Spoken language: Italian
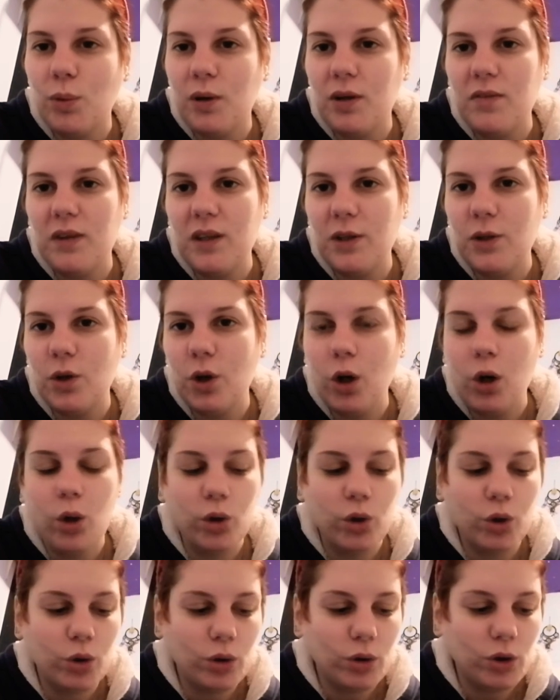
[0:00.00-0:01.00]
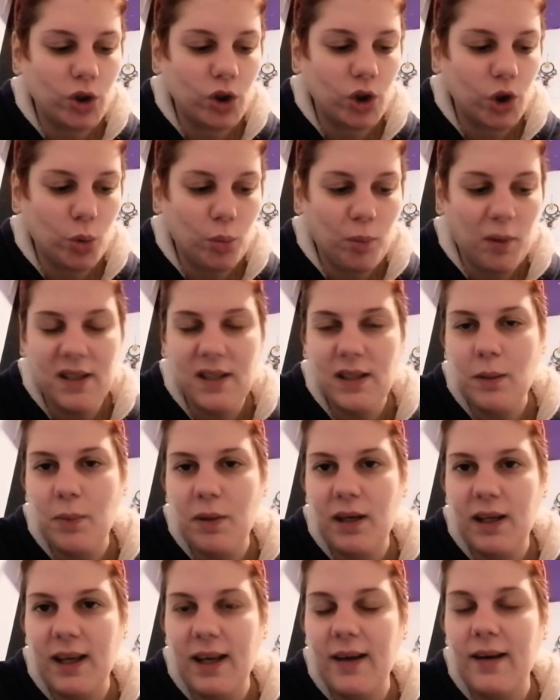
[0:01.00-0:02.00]
per i video o ce le ho messe
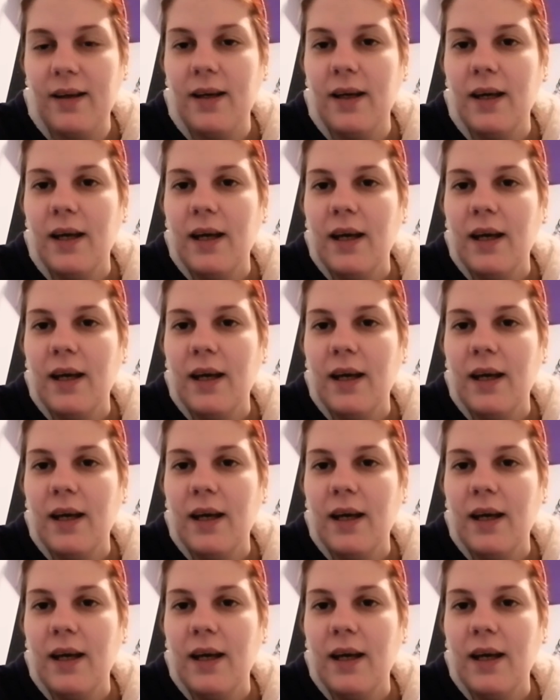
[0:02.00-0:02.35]
perché